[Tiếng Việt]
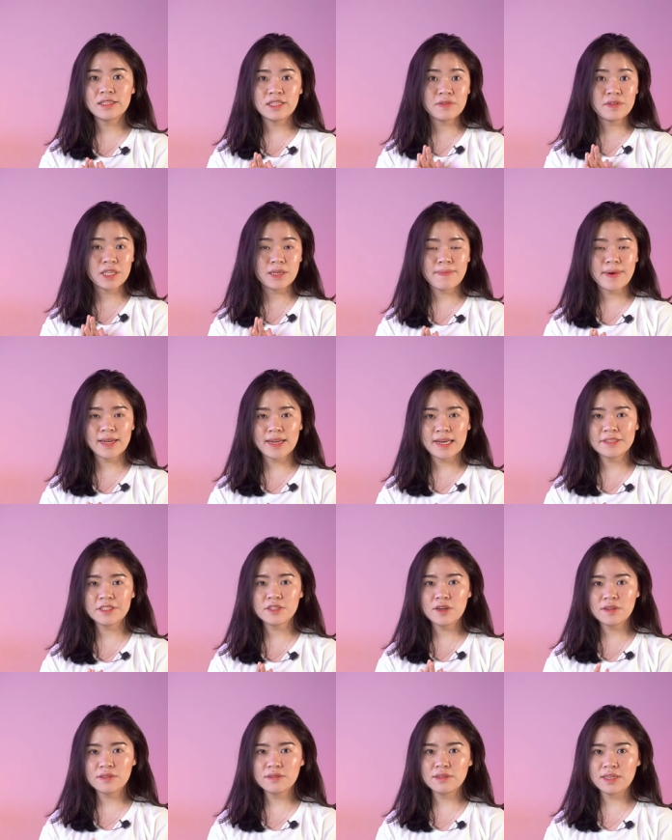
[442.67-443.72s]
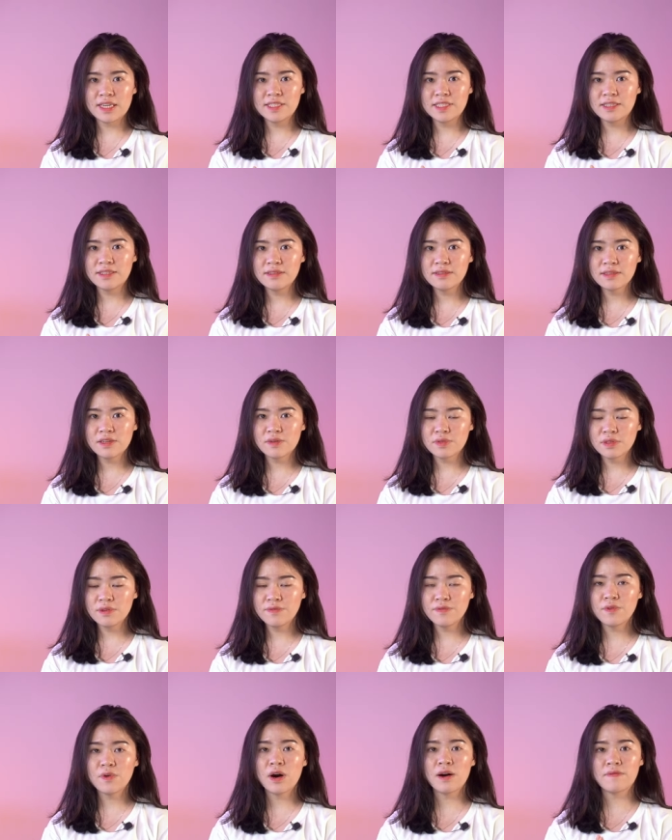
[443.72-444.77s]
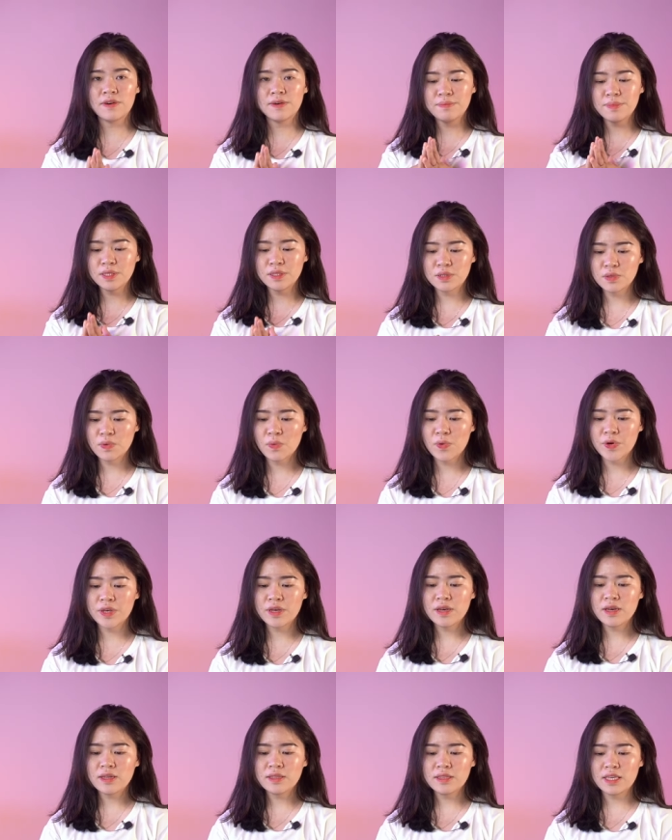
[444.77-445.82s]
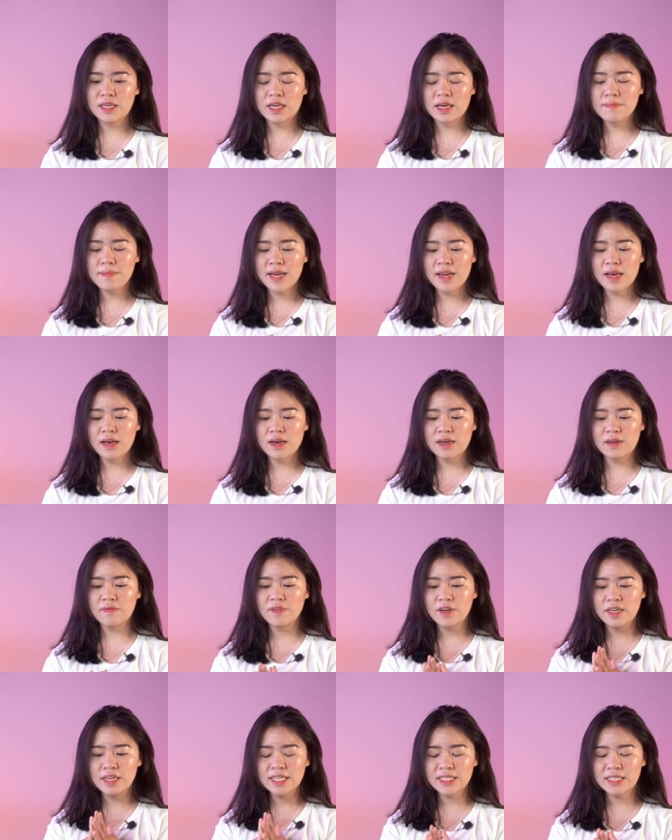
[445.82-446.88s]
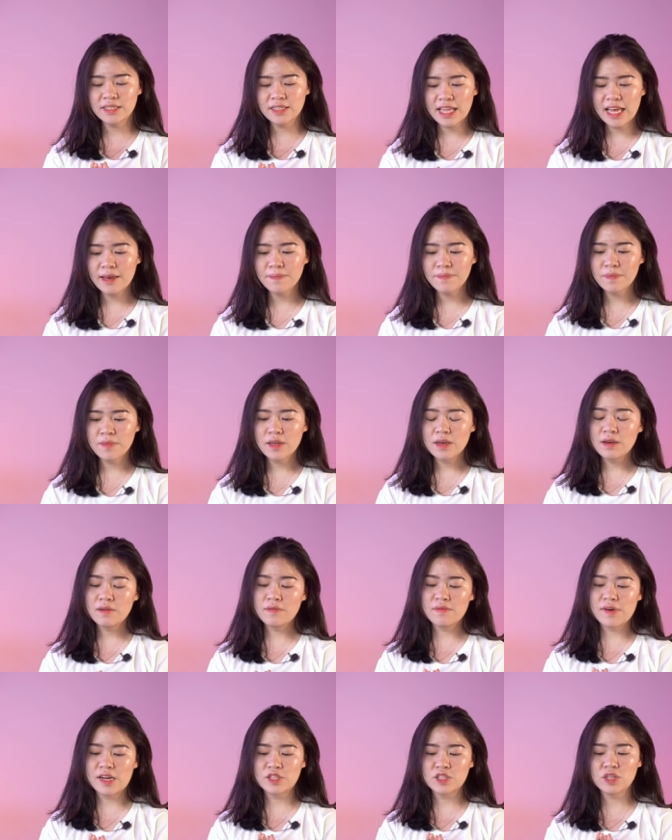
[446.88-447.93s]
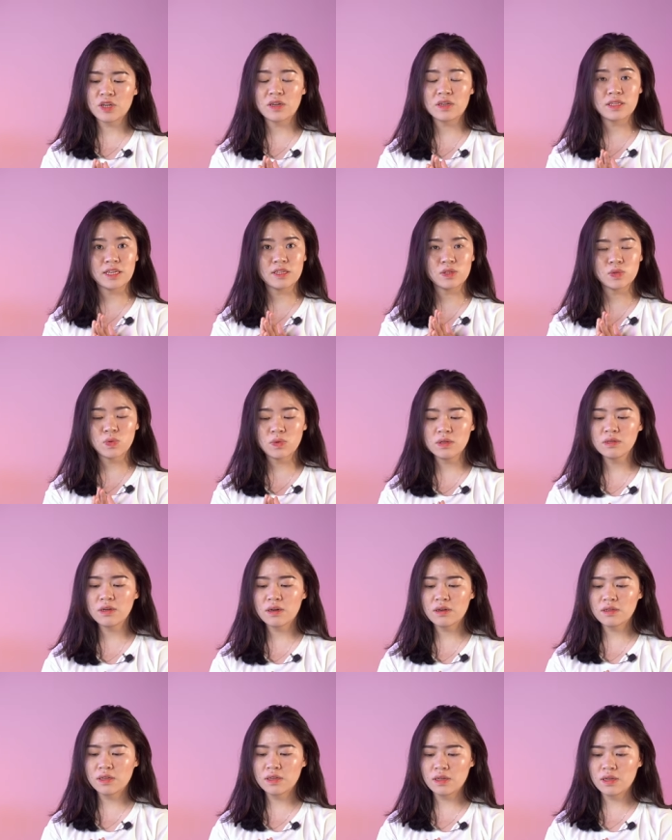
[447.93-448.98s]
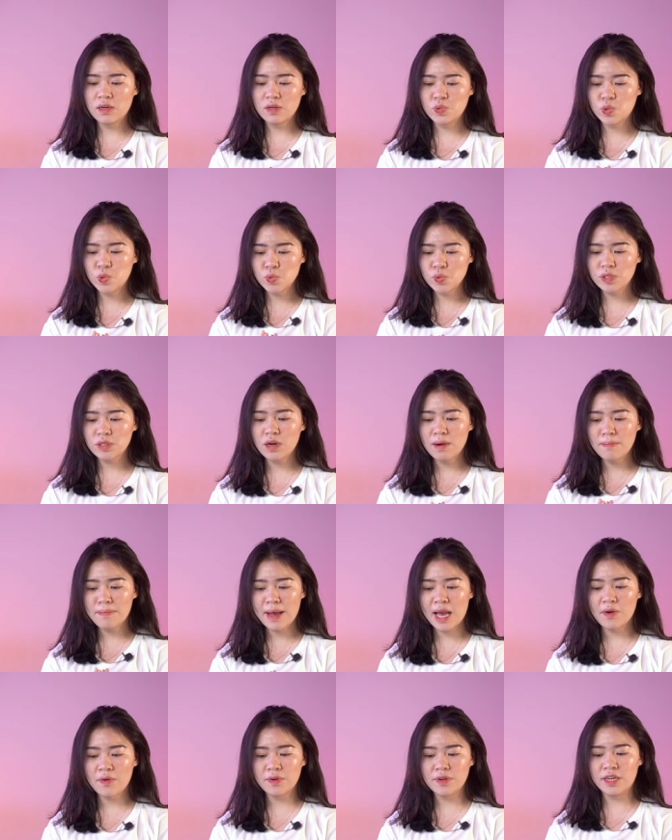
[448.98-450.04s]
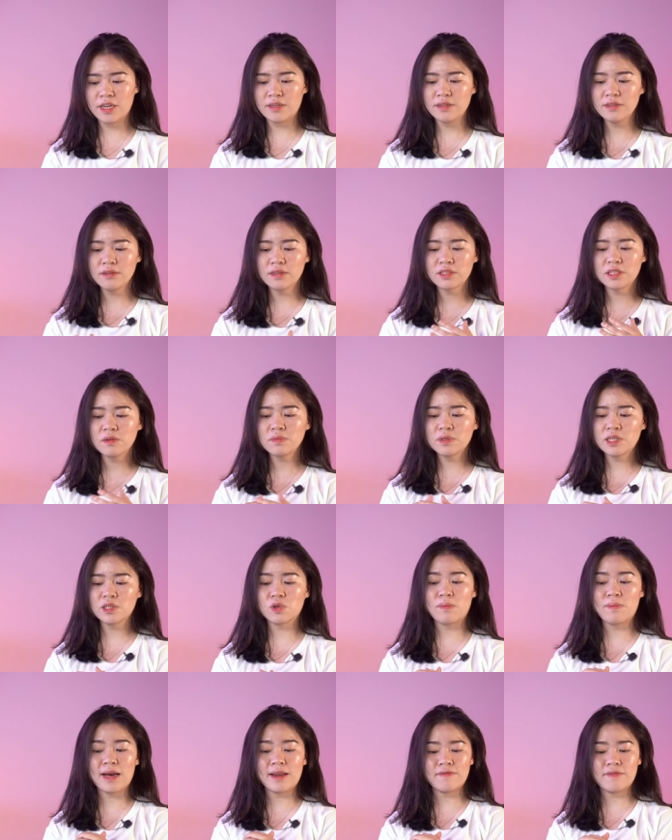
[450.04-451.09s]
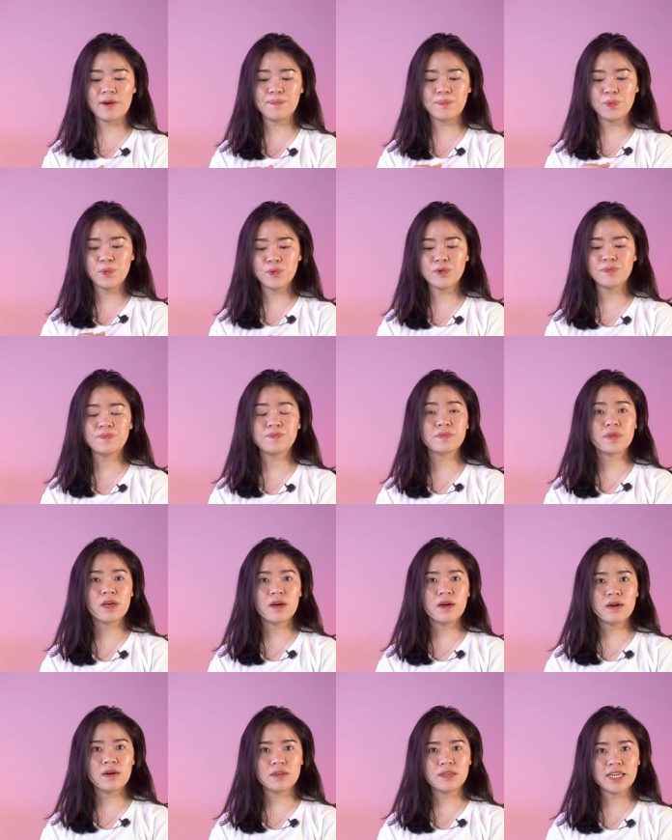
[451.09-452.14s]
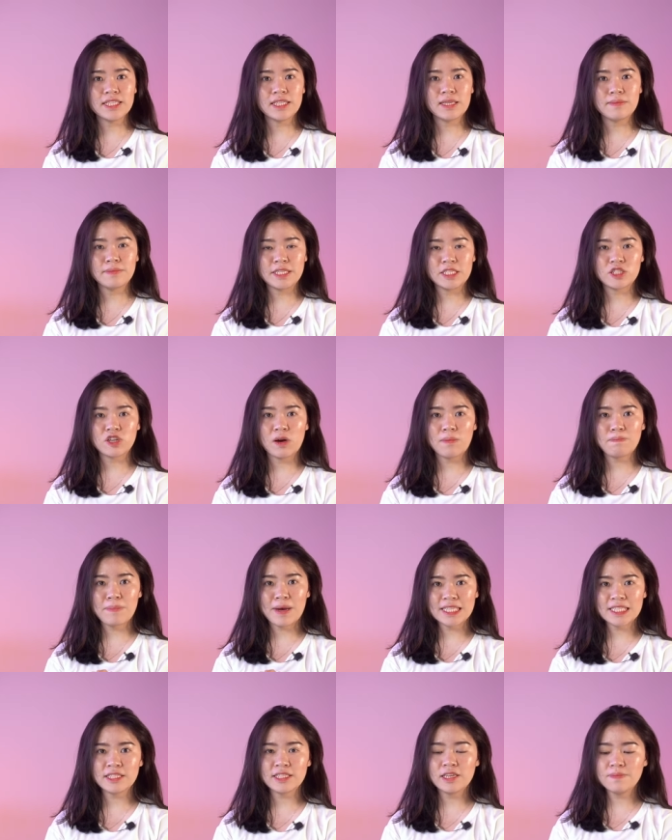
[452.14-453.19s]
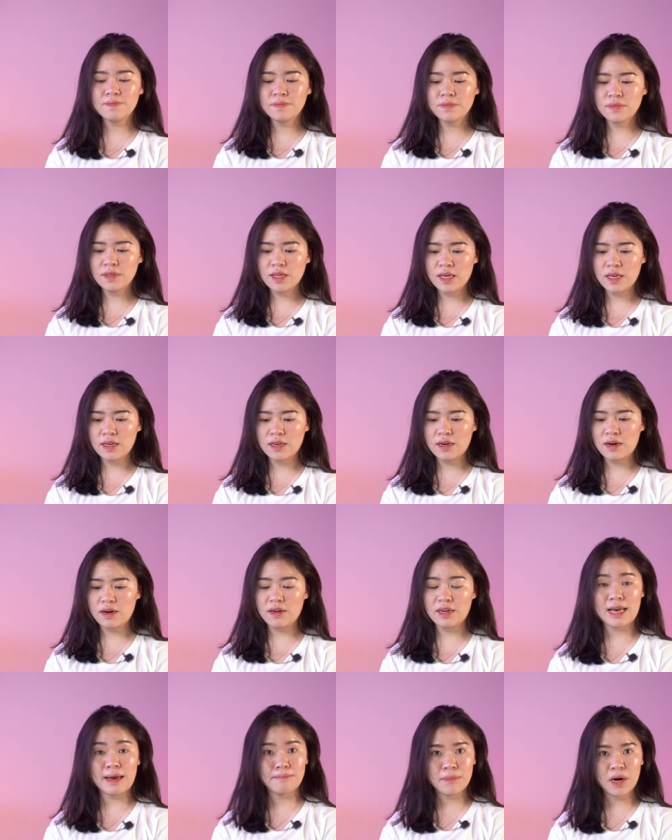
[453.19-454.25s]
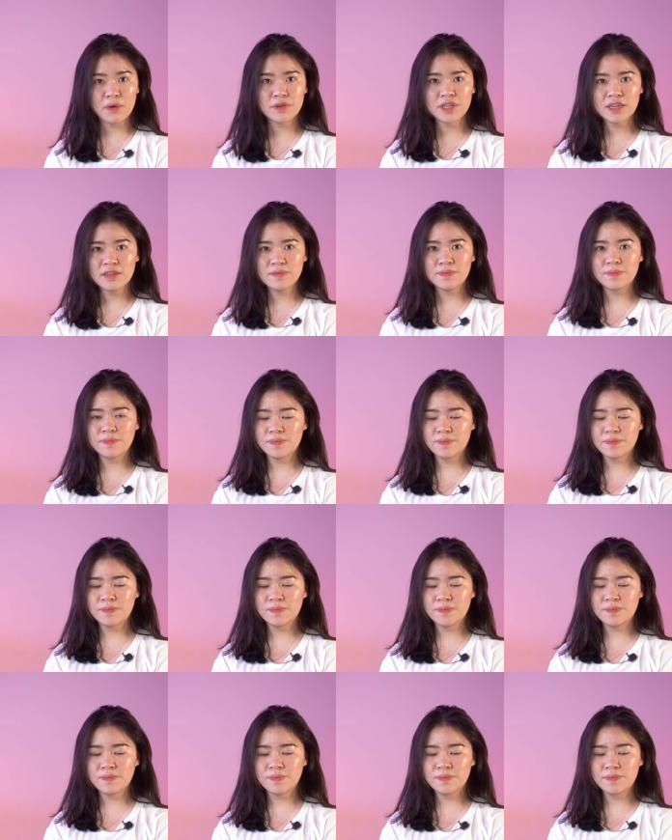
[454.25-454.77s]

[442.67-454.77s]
sau khi bạn đã chọn được cái chiến lược đầu tư phù hợp với mình rồi thì các bạn hãy ấn vào next step và chọn cái số lượng choose amount để đưa token của bạn vào pool ở đây thì mình chọn passive để uh, làm mẫu nhé